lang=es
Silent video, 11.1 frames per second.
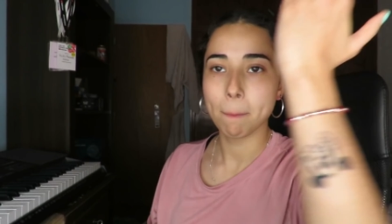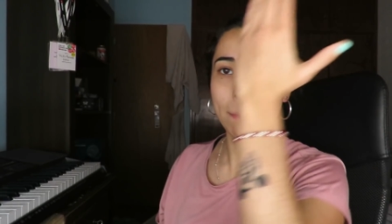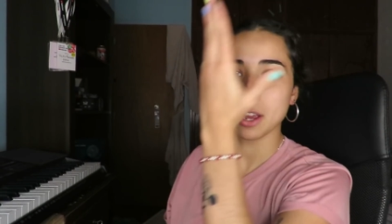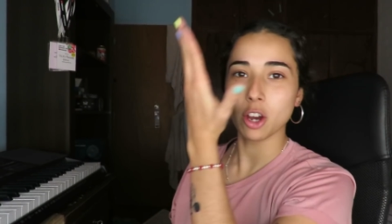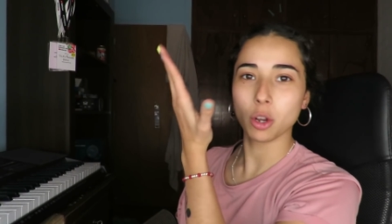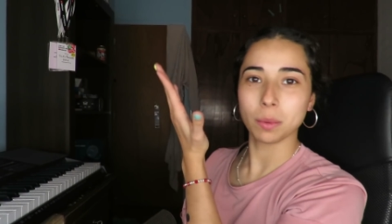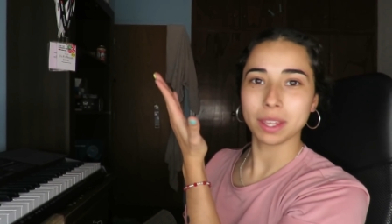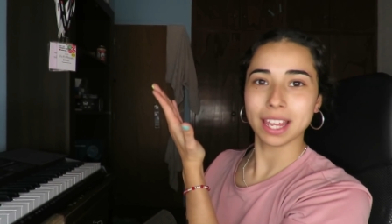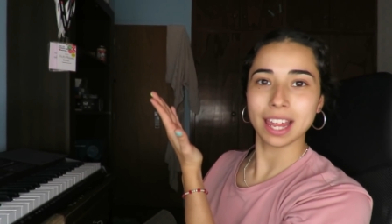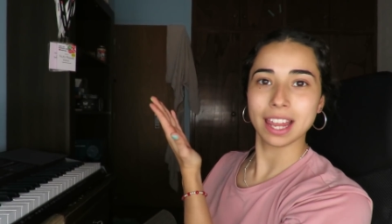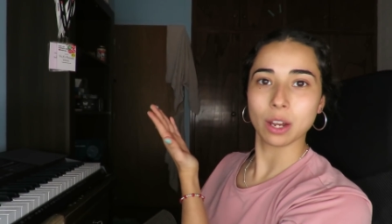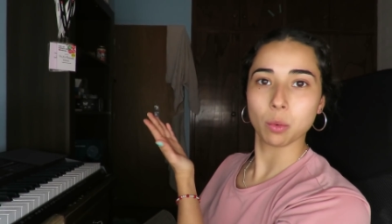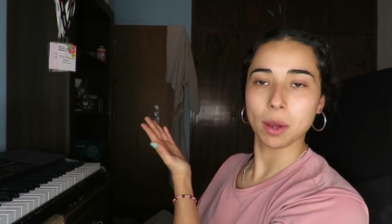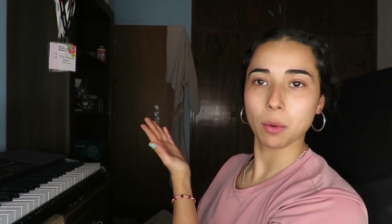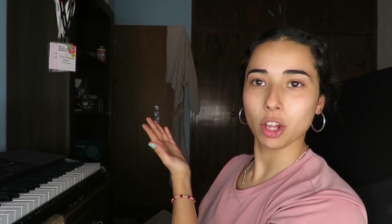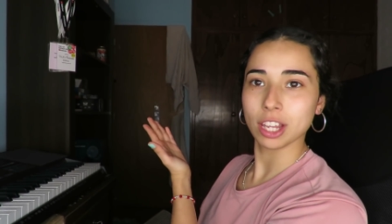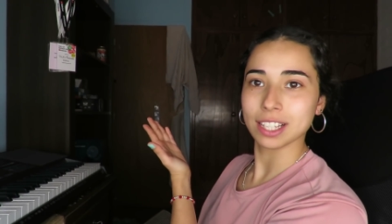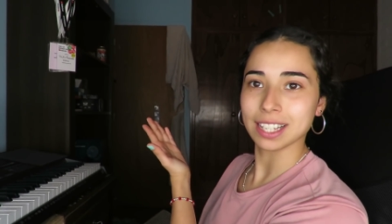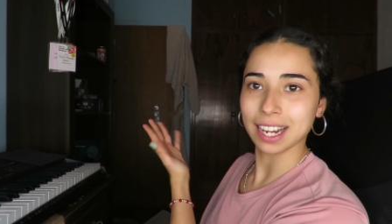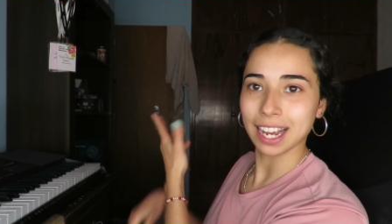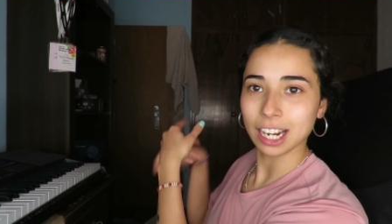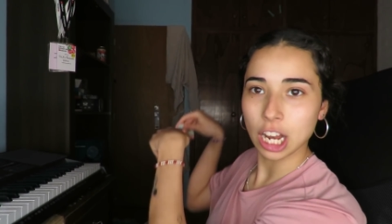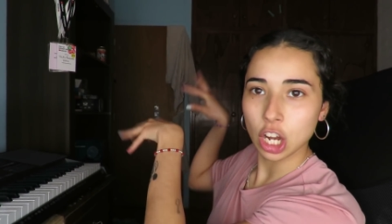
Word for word: Me olvidé de nuevo de sacar